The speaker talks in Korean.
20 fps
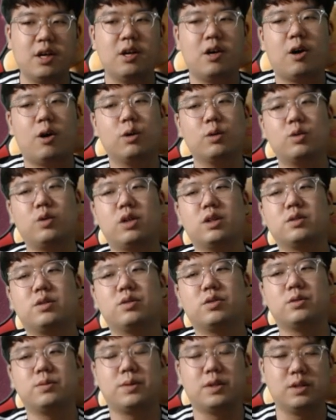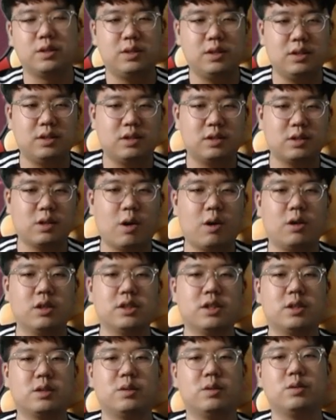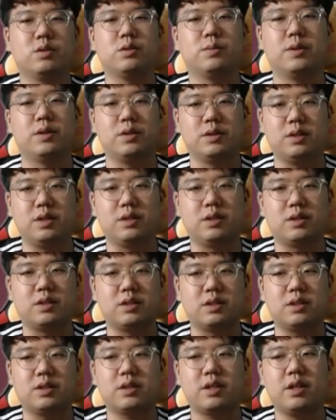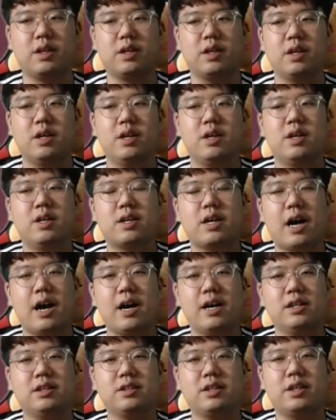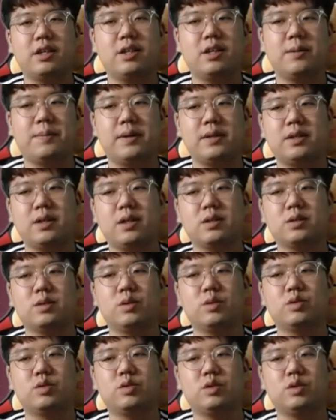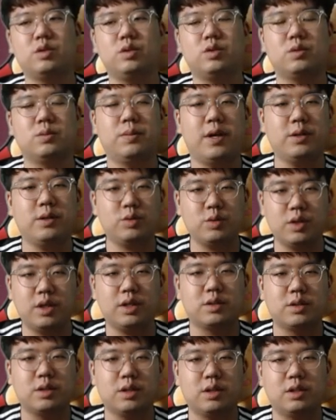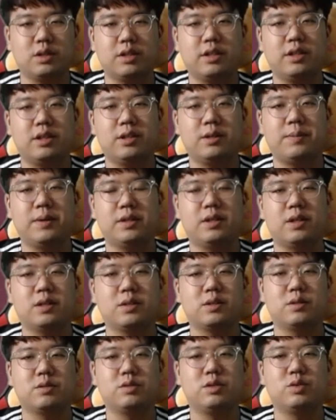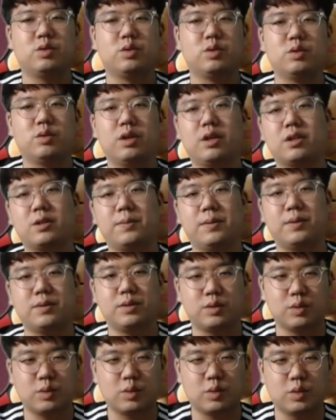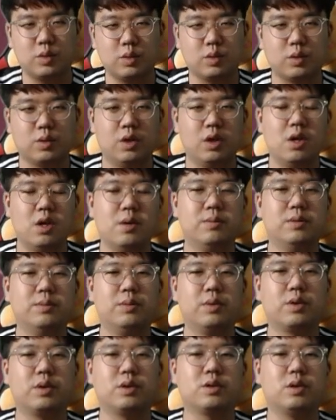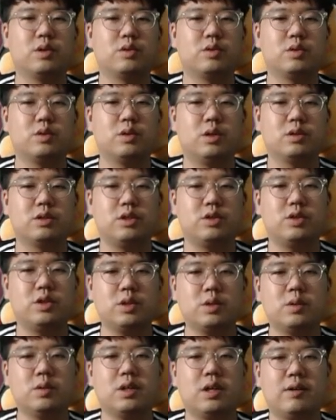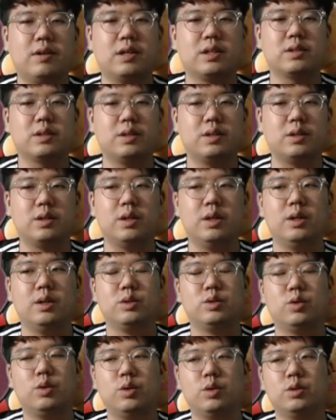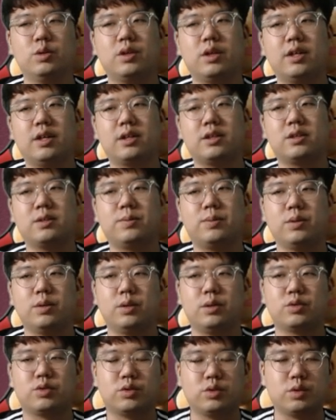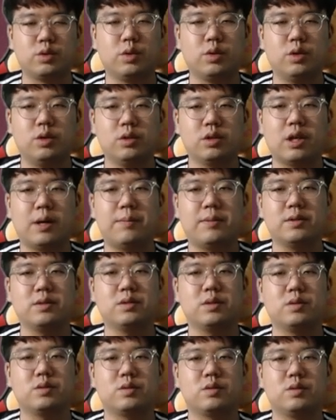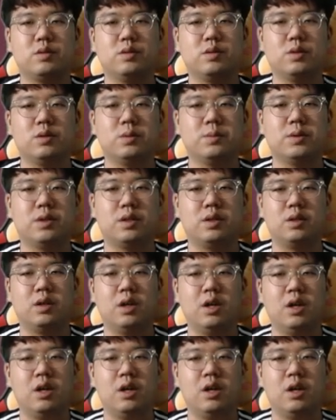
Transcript: 허도한 선수 멀티히트, 서건창 선수 멀티히트 이렇게 가을에 베테랑 선수들이 좀 해줘야죠. 네, 베테랑 선수들이 좋은 활약을 펼쳐줬고 또 문보경 선수도 어제 쉬고 나와서 좋은 활약을 보여주고 나머지 선수들도 뭐